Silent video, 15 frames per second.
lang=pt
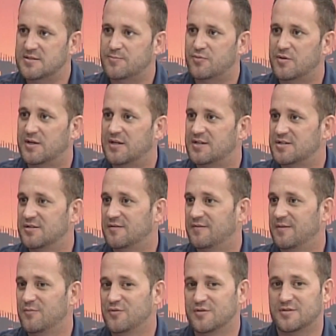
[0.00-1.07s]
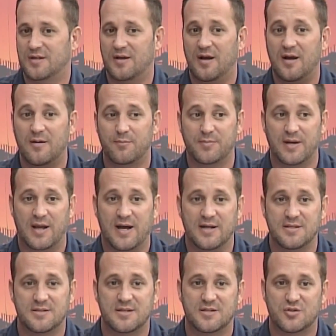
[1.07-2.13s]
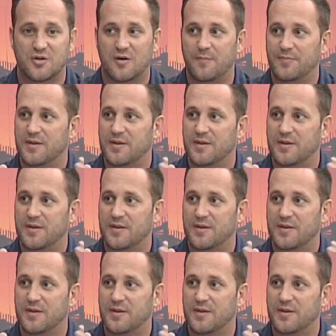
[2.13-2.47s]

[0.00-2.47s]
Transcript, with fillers: porque a gente vê muito, né? Ah, pilates é só